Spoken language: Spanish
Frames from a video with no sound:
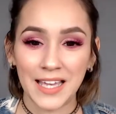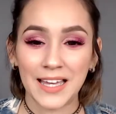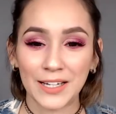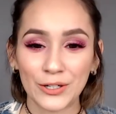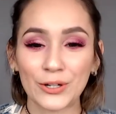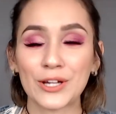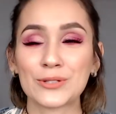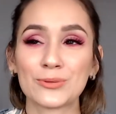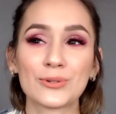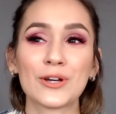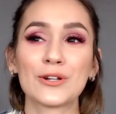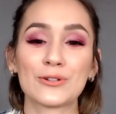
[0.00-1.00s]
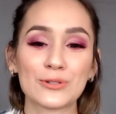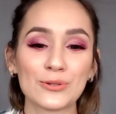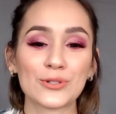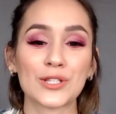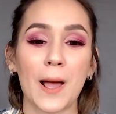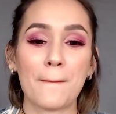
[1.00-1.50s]
Creo que es uno de los
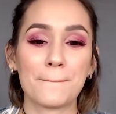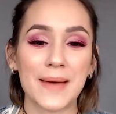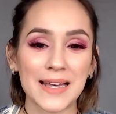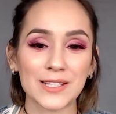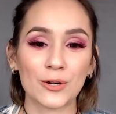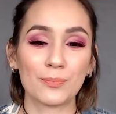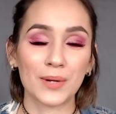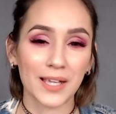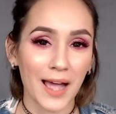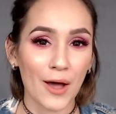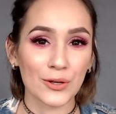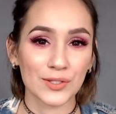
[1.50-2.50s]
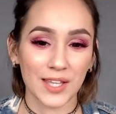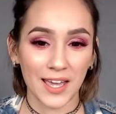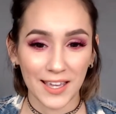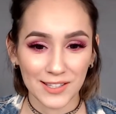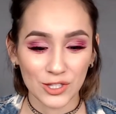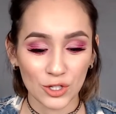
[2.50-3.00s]
looks más complicados que he
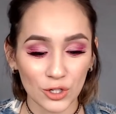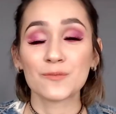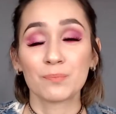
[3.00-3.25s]
hecho,